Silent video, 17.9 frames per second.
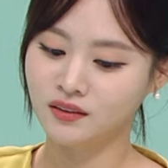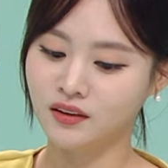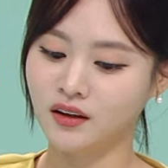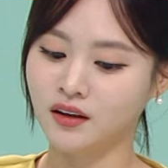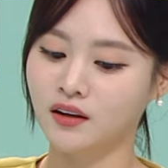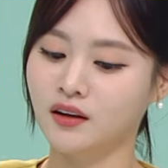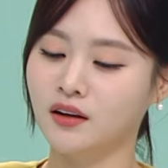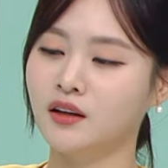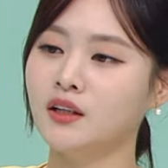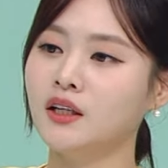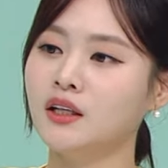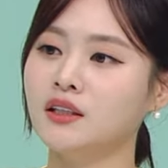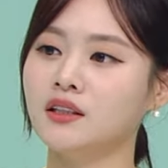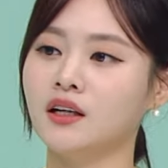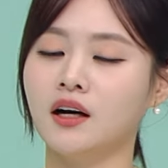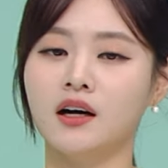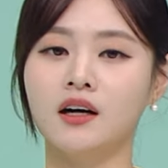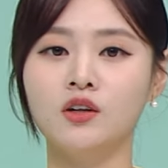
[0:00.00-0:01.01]
네.
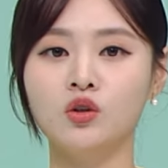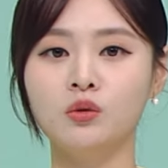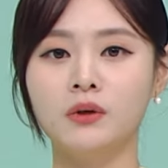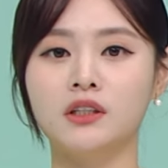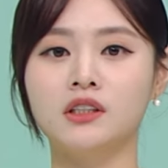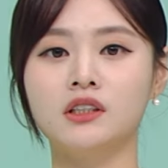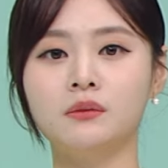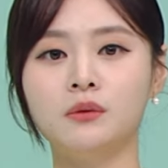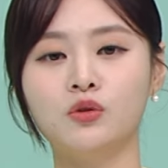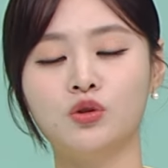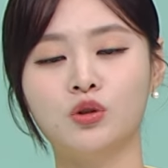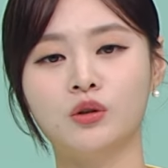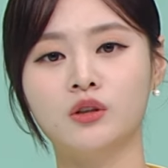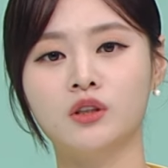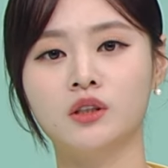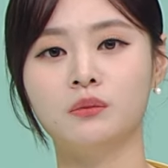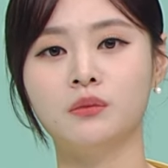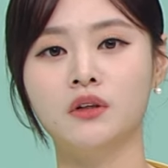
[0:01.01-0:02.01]
자, 아까도 말씀해
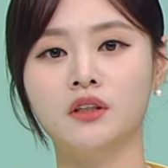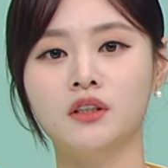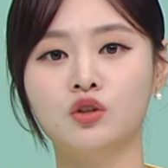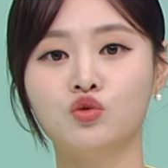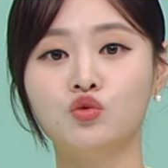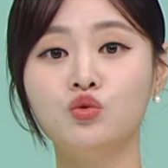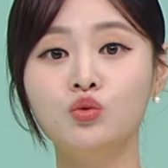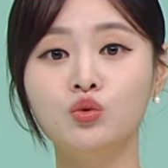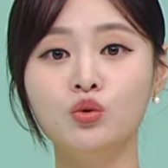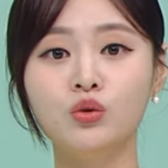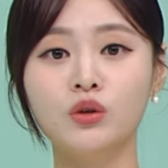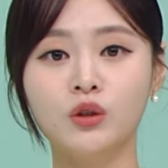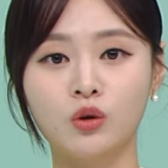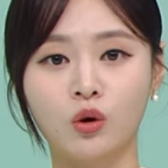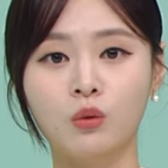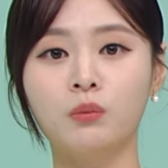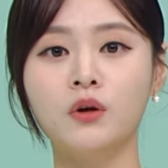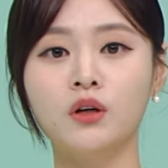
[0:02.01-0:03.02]
주셨지만 이제 운동이
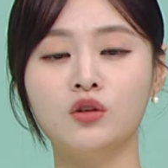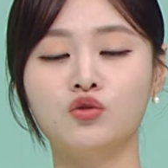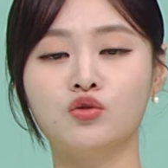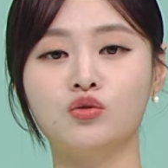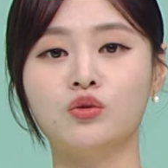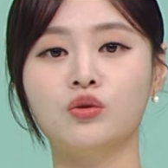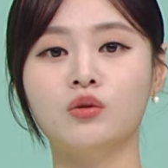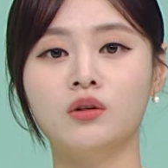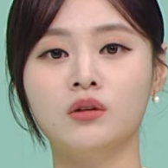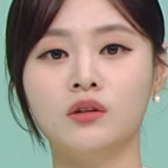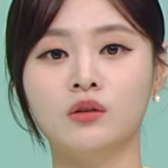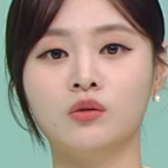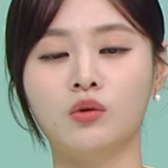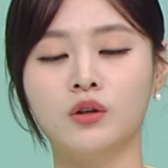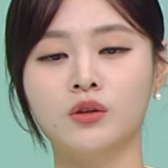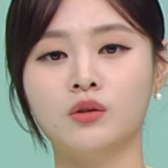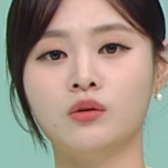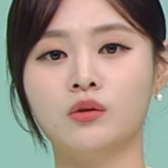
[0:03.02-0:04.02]
정말
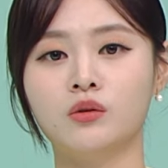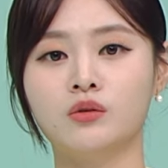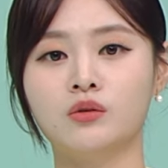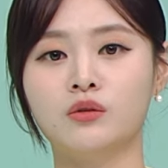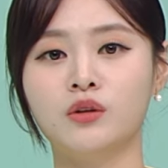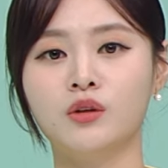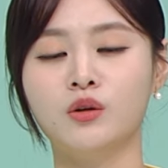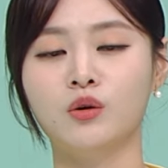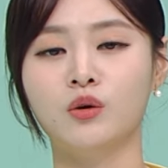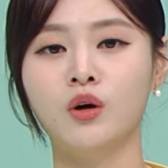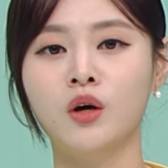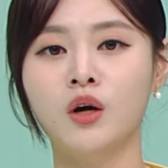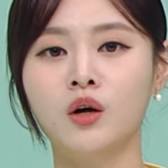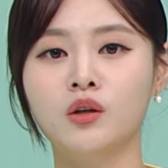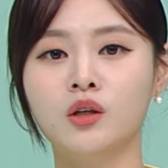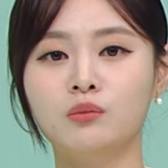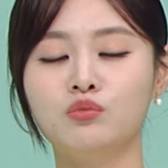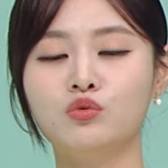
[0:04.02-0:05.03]
중요하다고 하셨거든요.
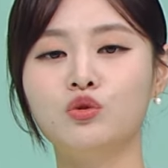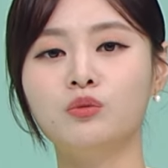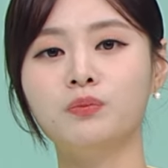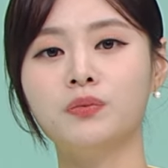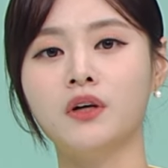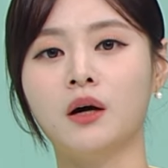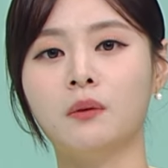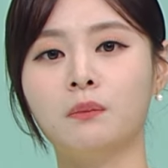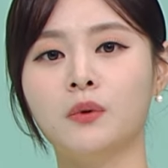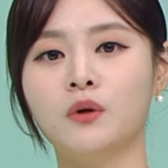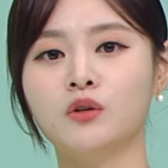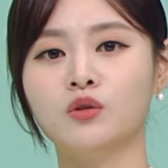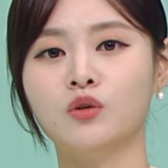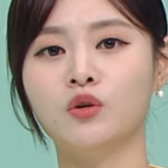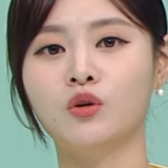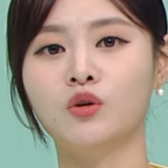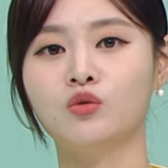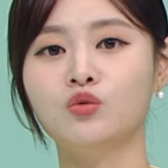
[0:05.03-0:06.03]
근데 무릎이 아파서
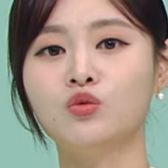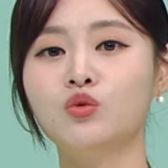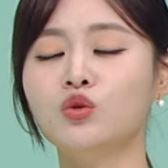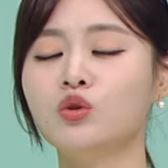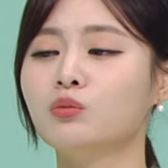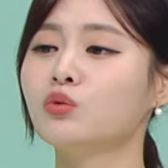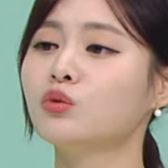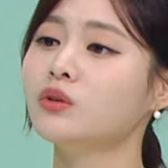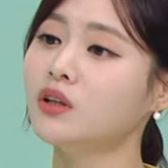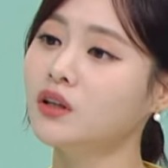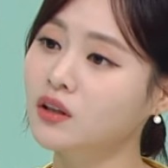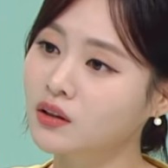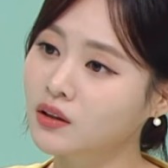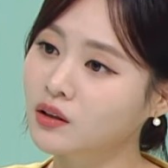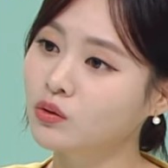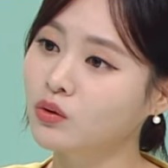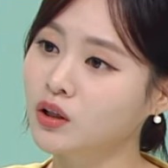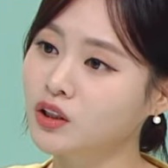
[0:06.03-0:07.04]
운동을 못
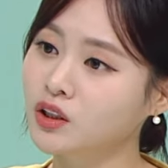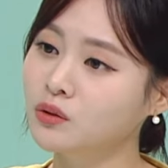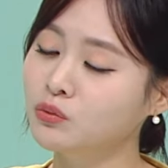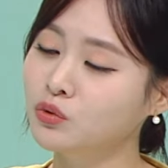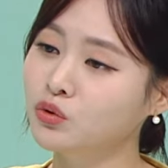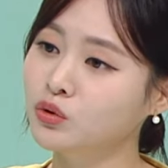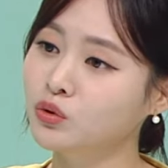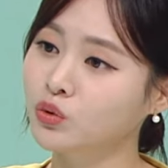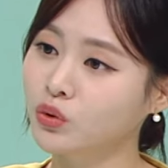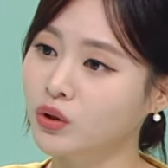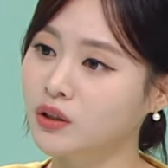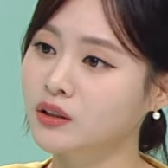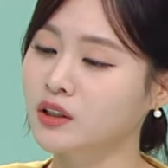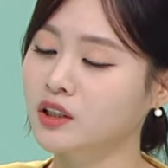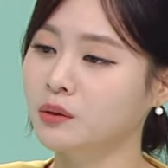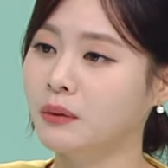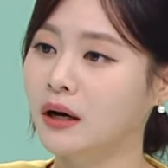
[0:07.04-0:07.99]
하겠다고 하시는 분들도 굉장히